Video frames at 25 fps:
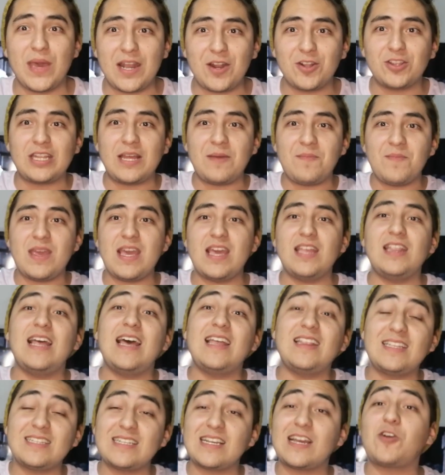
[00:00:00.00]
Pero también,
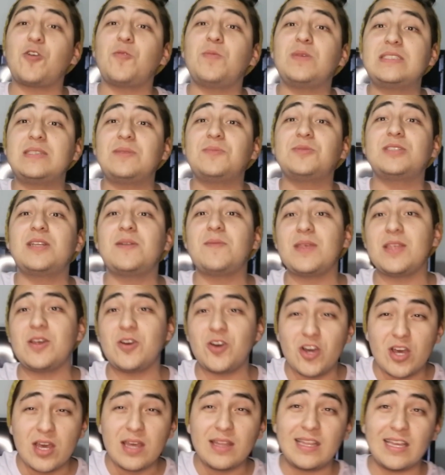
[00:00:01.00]
antes de que comencemos el
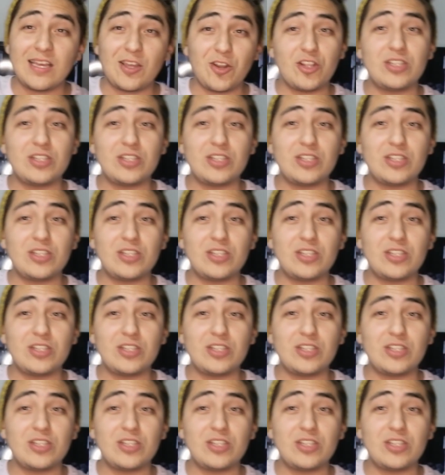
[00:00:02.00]
video, te